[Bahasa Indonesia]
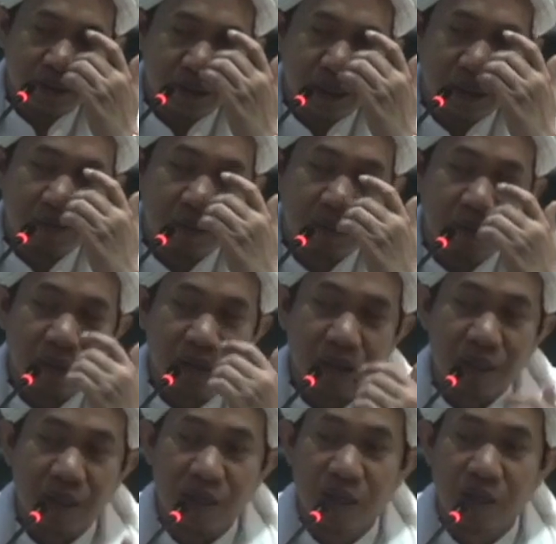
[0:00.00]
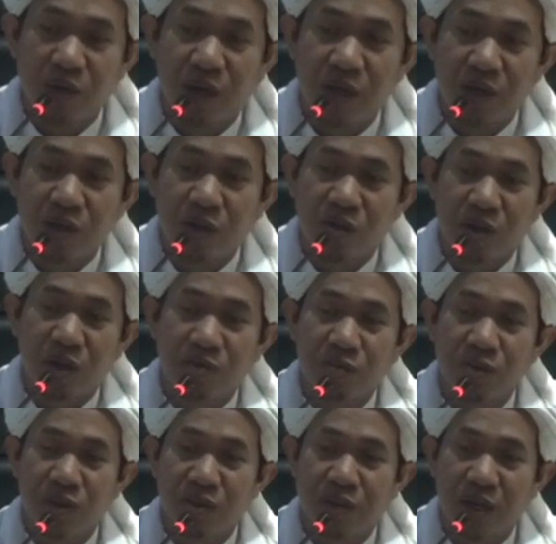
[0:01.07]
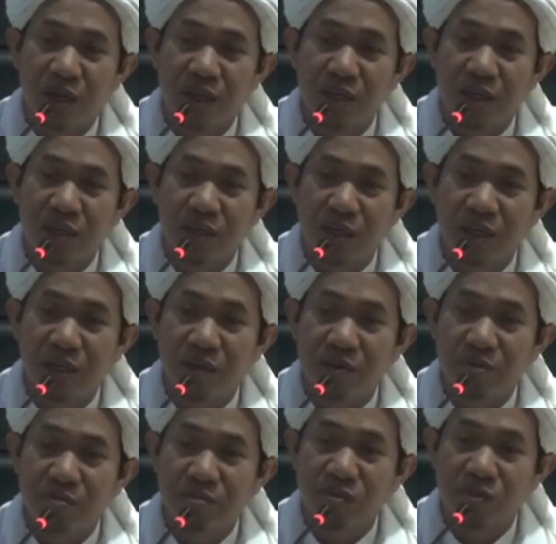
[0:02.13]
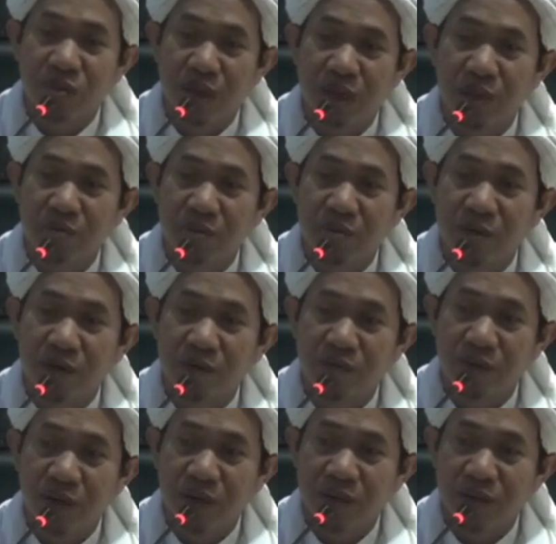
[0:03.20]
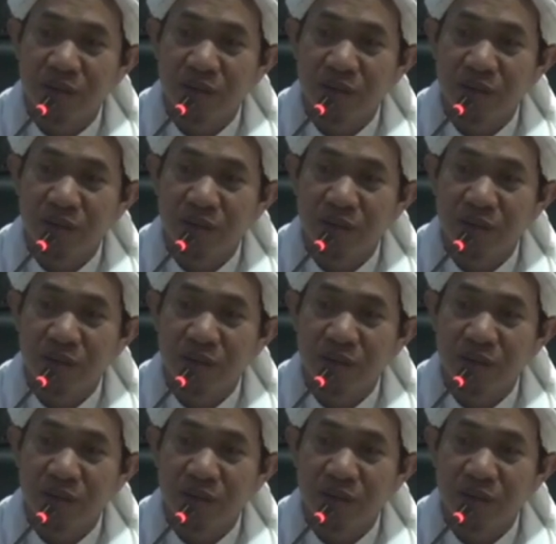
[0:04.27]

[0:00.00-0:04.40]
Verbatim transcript: dan memang kita kalau ada orang punya salah kita mudah memaafkan.